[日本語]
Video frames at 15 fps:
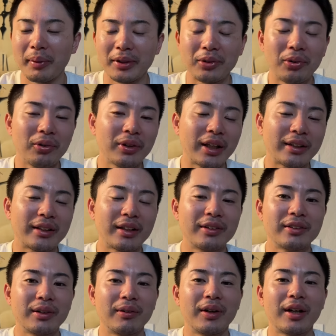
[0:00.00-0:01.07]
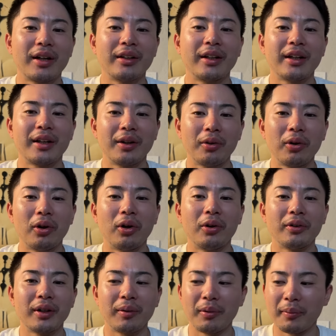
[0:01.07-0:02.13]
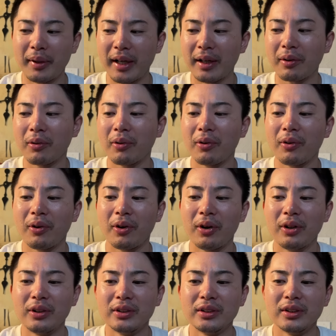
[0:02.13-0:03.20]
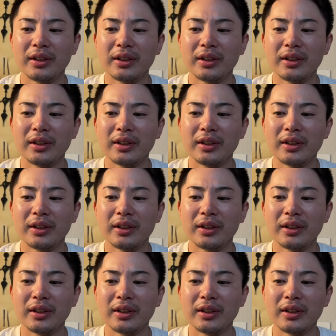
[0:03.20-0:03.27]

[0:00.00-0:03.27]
まあ、どうなっていくかわかんないけど、でもまあ、この、